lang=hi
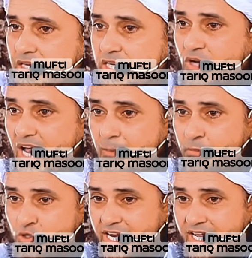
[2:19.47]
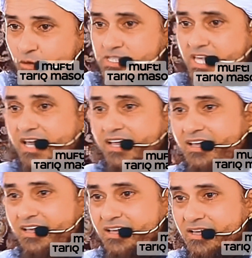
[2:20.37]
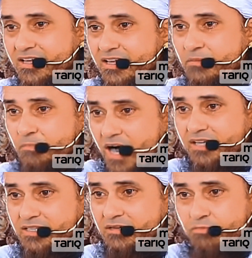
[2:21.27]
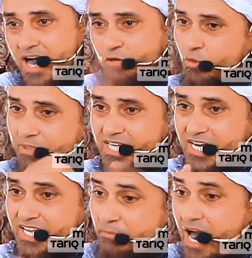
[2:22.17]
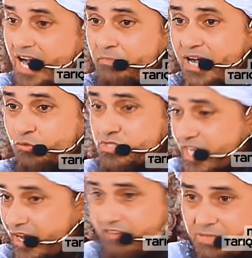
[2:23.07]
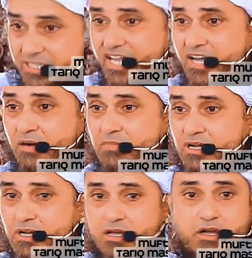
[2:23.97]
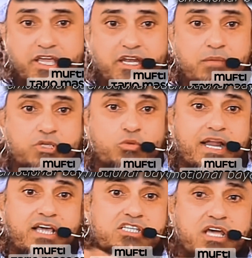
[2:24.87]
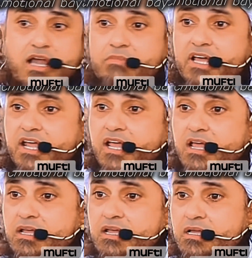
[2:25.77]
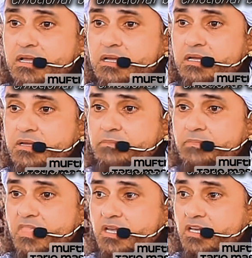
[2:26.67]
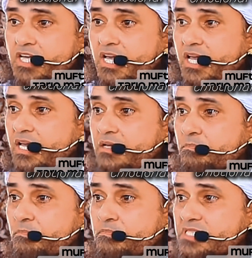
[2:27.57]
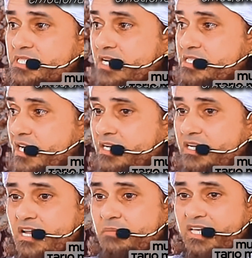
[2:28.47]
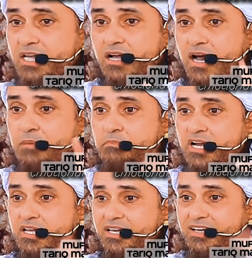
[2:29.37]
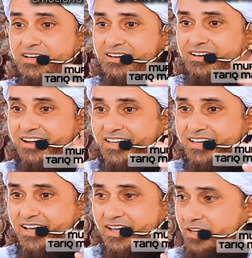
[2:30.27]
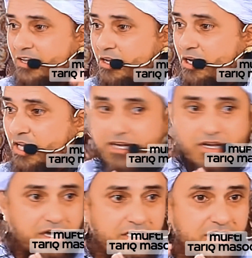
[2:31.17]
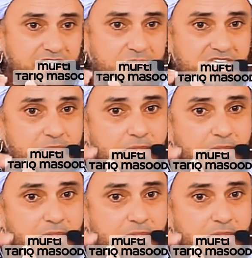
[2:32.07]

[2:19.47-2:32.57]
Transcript: क्योंकि हम पूछ रहे हैं कि उसके बाद मां तो पता चल गया मां के बाद उसके अलावा बताएं आप लेकिन नबी दोबारा किसका नाम ले रहे हैं ये सरसरी नजर में ये कलाम बलीग नहीं है लेकिन हकीकत में ये